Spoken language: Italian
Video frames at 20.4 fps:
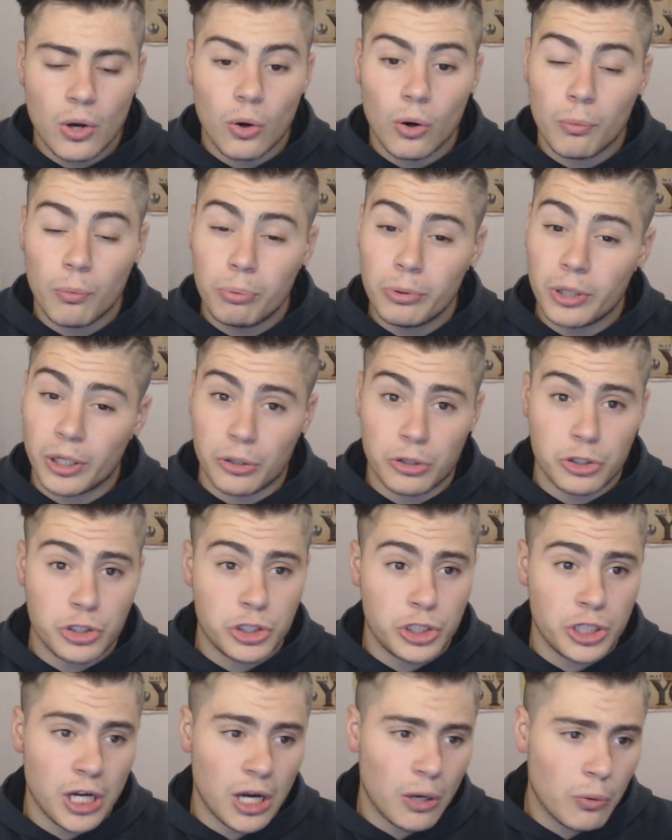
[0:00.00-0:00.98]
oppure ne
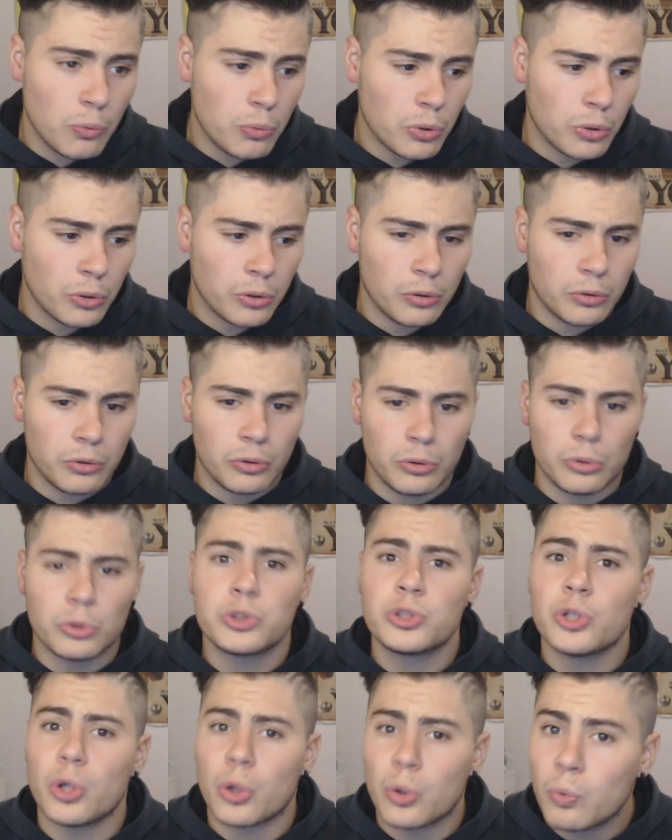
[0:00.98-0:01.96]
uscirà uno non lo
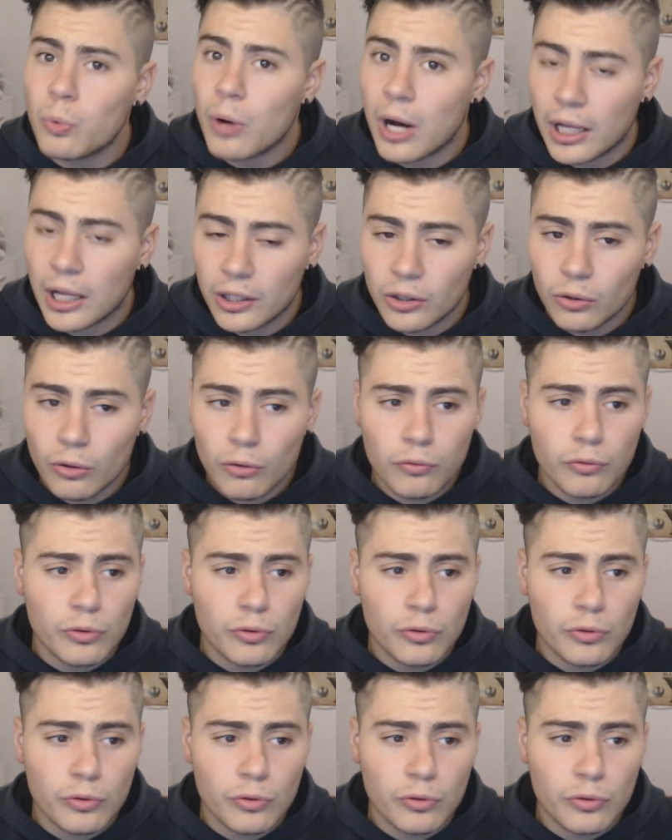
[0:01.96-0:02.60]
so quando,